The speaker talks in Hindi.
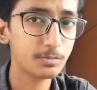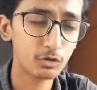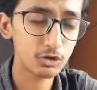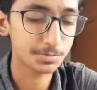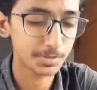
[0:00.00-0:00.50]

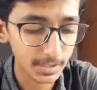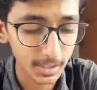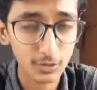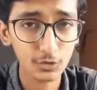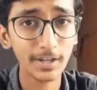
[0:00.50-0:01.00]
मनोज
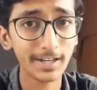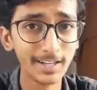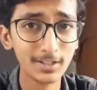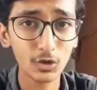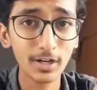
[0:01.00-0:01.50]
भैया का जो है
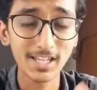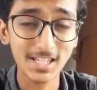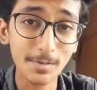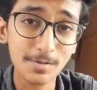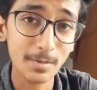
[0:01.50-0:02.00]
लिंक जो है
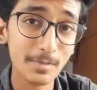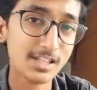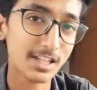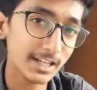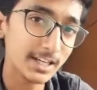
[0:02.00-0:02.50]
डिस्क्रिप्शन में
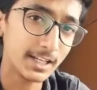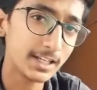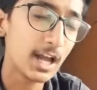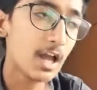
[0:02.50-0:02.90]
सेकेंड लिंक